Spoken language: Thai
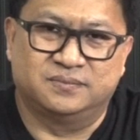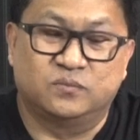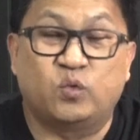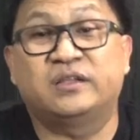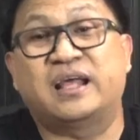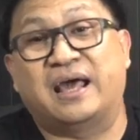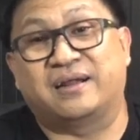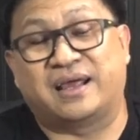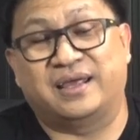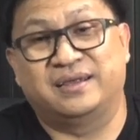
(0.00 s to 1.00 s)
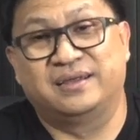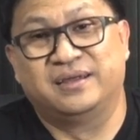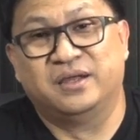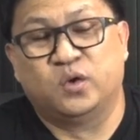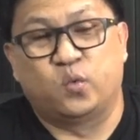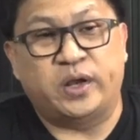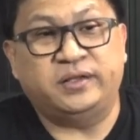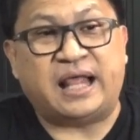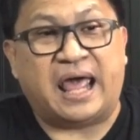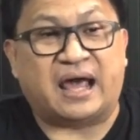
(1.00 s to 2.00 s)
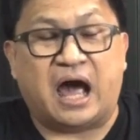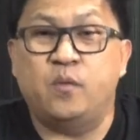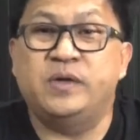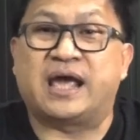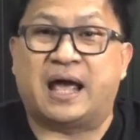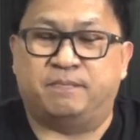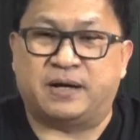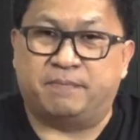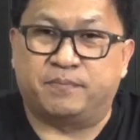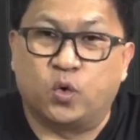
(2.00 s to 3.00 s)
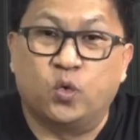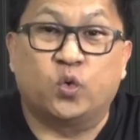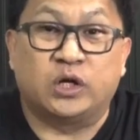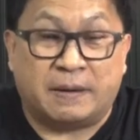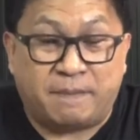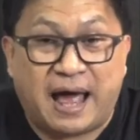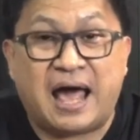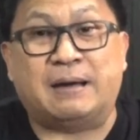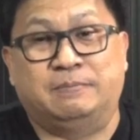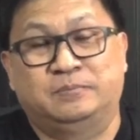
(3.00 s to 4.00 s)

เว้นแต่อะไรเว้นแต่เขามีการปรับปรุงคุณภาพ